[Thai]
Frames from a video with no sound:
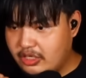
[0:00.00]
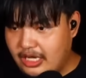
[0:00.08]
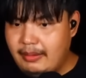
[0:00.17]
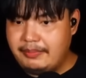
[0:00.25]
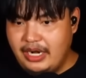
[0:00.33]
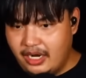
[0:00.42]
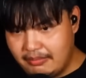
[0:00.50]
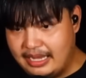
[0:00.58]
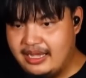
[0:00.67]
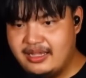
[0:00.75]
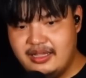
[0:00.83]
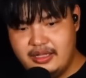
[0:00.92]
จนเขาแบบเดิ
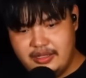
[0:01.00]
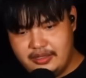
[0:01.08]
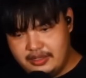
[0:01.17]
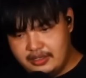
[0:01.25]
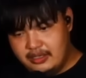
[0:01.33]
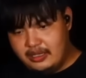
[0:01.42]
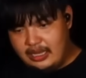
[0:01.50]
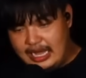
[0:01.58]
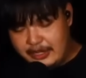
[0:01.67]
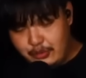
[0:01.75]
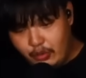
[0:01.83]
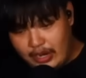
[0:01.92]
นมา
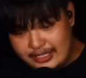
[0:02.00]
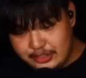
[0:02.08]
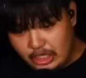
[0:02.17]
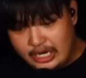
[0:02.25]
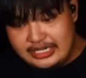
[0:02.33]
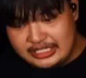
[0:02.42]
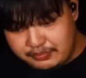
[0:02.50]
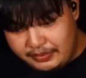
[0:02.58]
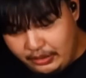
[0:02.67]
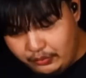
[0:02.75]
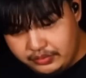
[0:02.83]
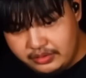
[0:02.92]
Are you enjoy
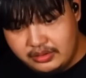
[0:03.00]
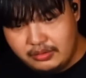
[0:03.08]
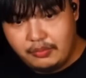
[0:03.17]
this meal